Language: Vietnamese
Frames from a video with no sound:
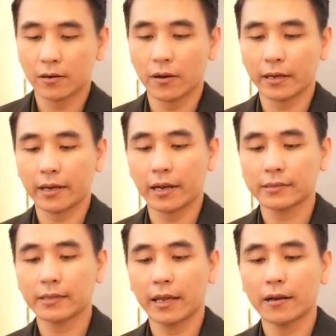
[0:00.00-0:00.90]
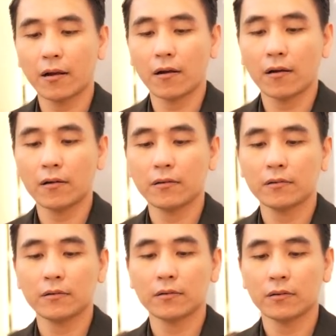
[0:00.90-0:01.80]
Rồi Kỳ Lân sẽ đo
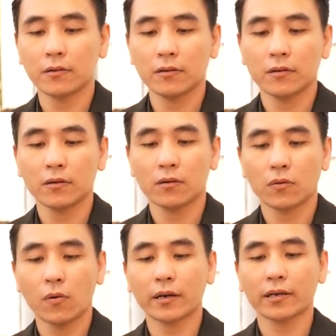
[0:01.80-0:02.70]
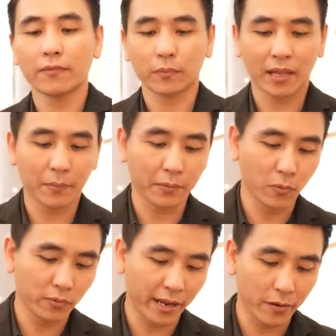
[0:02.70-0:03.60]
khoanh cái vòng tay mình
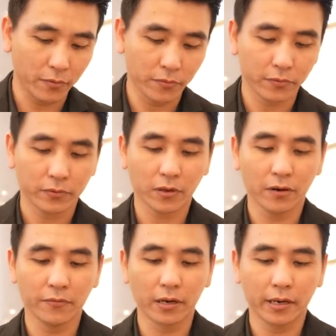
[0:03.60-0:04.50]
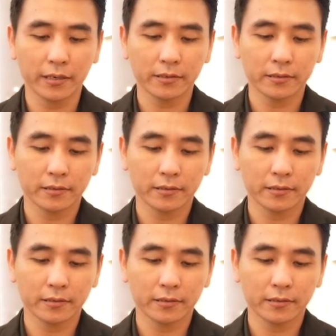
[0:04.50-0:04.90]
muốn đeo cho nó vừa khít.